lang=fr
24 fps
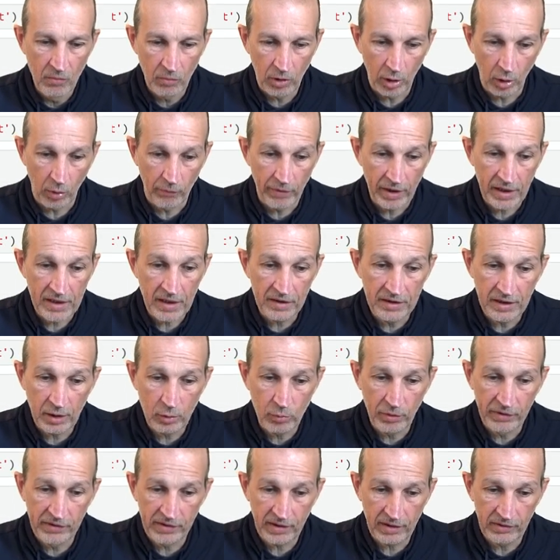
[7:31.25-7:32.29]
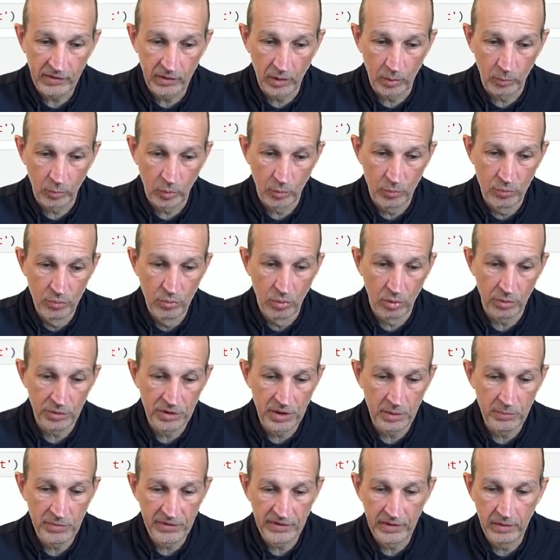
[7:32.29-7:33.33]
Alors, on va regarder à quoi ça ressemble pour
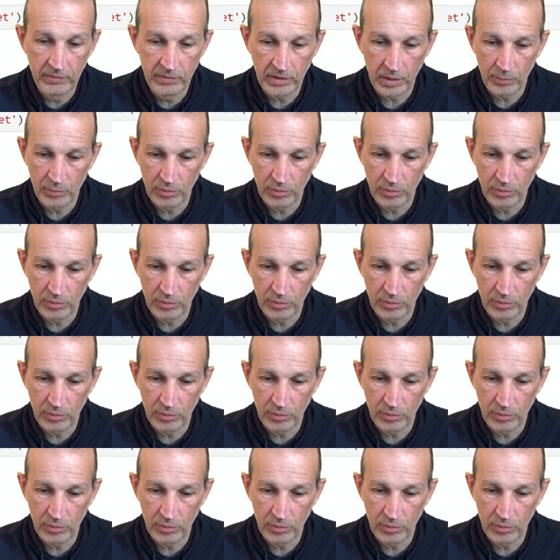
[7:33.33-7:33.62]
démystifier